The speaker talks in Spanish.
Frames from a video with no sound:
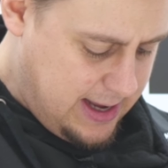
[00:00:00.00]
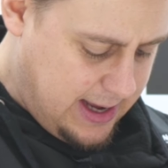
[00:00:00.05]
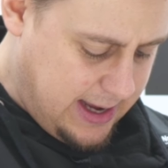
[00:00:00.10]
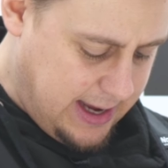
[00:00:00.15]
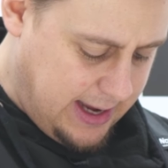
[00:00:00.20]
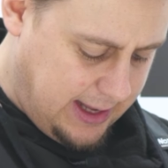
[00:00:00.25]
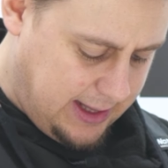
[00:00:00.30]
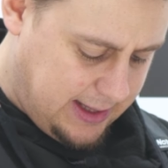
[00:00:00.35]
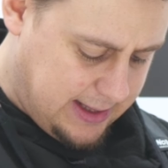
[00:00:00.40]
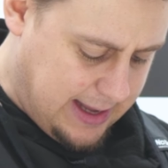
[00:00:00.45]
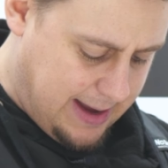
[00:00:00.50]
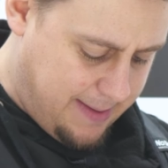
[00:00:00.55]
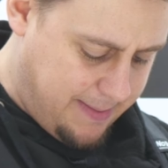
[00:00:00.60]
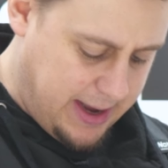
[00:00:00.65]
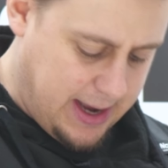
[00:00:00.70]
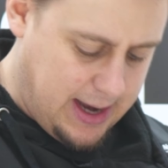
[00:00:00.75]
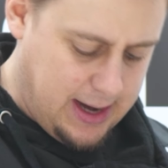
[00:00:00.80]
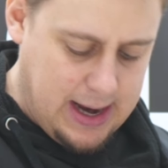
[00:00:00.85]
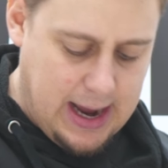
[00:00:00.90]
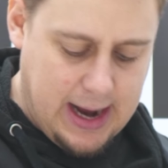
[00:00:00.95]
Y
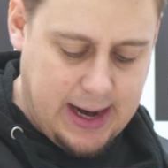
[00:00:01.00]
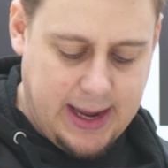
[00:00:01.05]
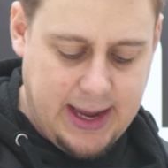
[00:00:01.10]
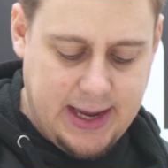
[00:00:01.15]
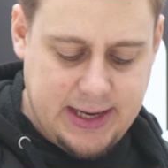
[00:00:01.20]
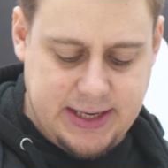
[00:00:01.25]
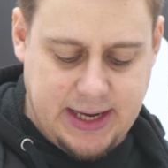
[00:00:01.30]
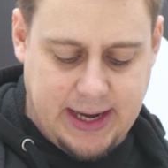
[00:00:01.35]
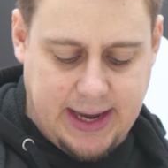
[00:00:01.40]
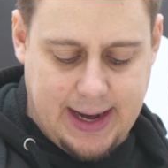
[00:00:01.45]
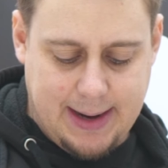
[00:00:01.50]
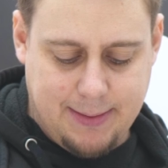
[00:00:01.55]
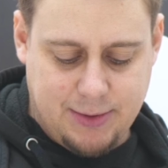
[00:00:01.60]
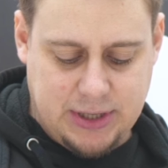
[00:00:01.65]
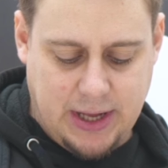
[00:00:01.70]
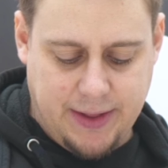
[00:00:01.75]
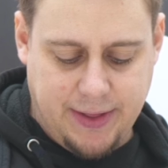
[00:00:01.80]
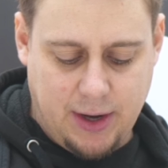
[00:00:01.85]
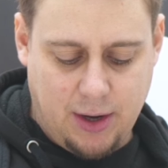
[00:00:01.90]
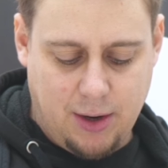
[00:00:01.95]
también aquí, si
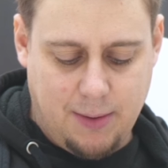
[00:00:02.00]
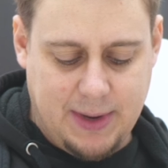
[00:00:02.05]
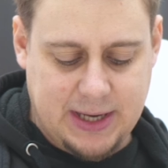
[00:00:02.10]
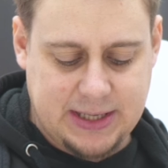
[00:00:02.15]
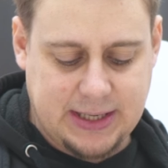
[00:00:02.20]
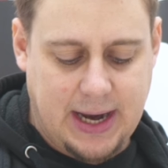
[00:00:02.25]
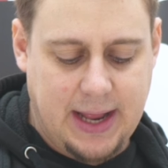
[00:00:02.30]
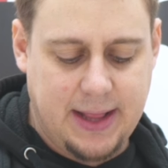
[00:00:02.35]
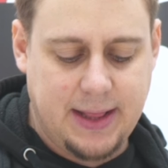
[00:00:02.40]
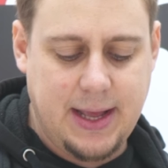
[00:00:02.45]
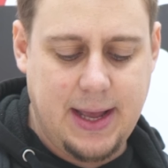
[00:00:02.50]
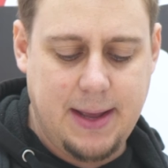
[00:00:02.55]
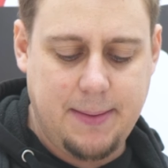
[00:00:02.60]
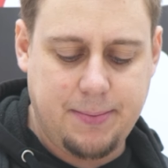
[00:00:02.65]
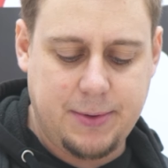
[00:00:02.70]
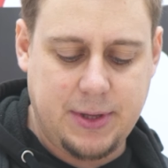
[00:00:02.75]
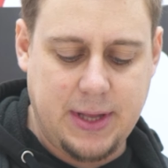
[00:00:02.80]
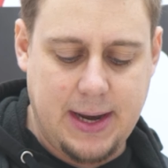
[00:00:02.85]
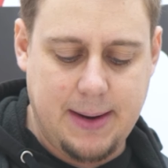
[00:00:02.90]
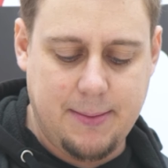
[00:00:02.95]
queremos hacerlo más grande,
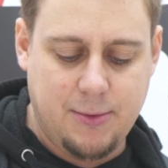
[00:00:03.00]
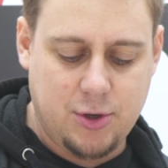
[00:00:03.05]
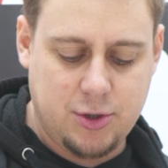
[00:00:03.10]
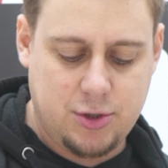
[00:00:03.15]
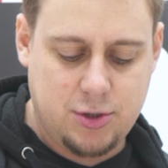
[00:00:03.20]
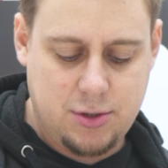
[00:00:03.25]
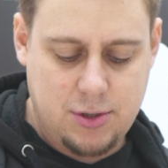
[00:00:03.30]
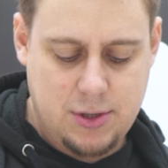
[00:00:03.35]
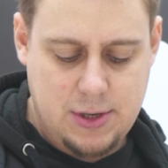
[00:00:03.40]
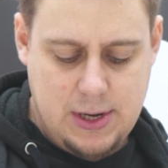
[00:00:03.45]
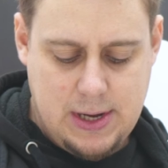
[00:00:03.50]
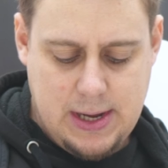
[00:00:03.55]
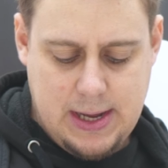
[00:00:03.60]
tenemos,